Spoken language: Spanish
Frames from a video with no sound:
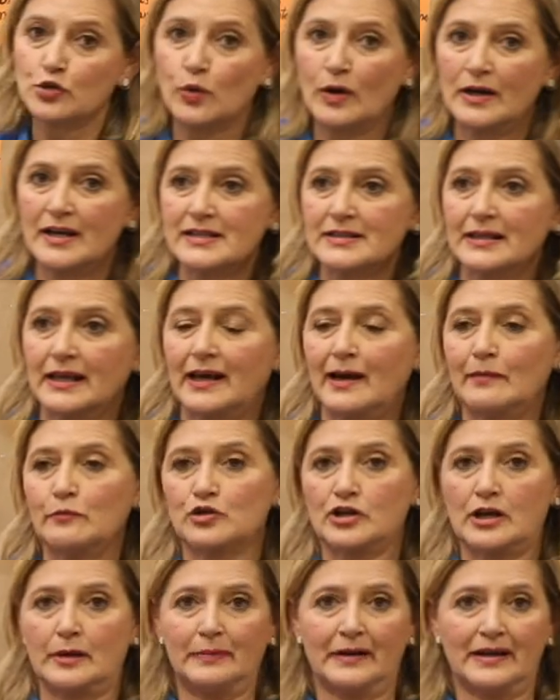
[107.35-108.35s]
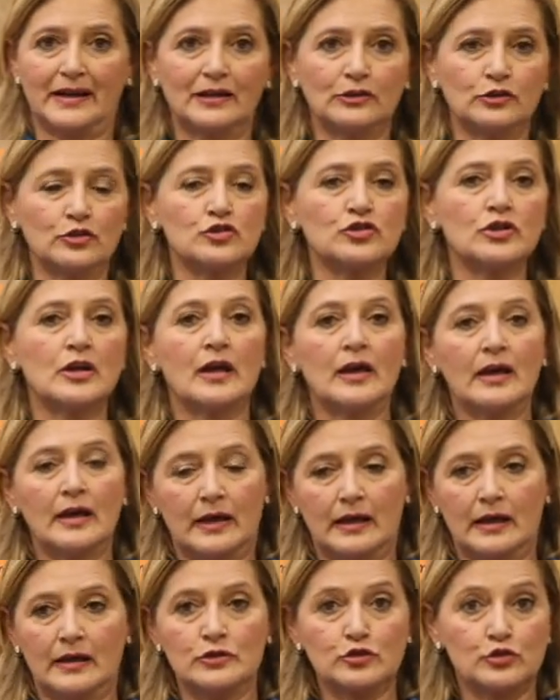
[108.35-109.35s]
cuales tengamos aparatos
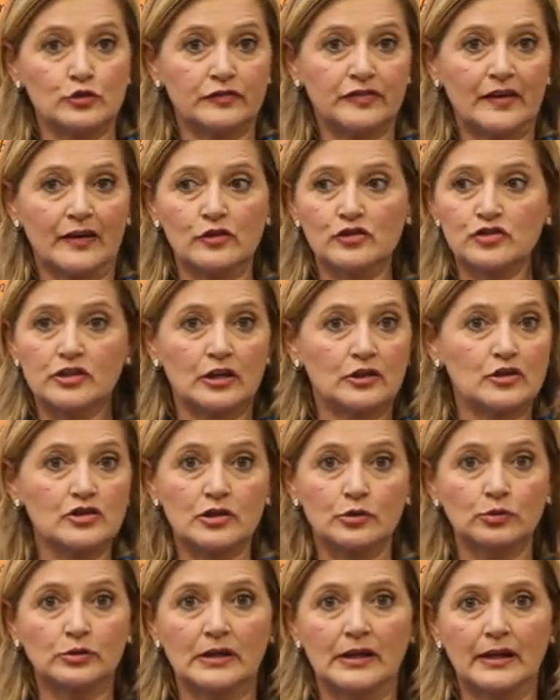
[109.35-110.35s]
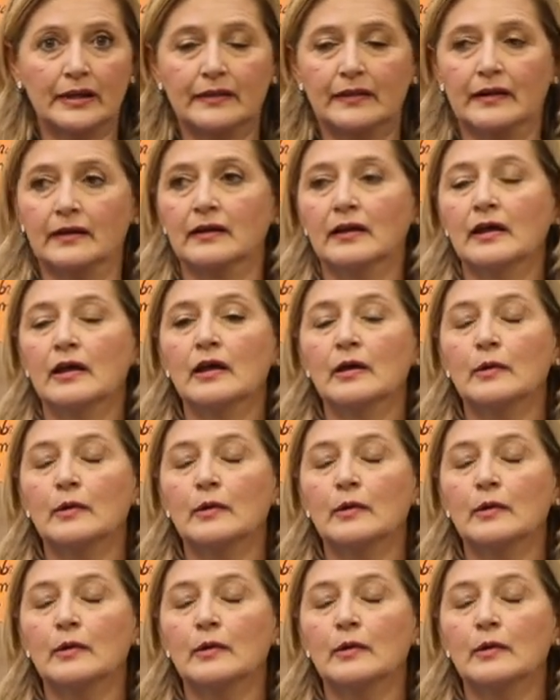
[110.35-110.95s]
enchufados que no se utilizan,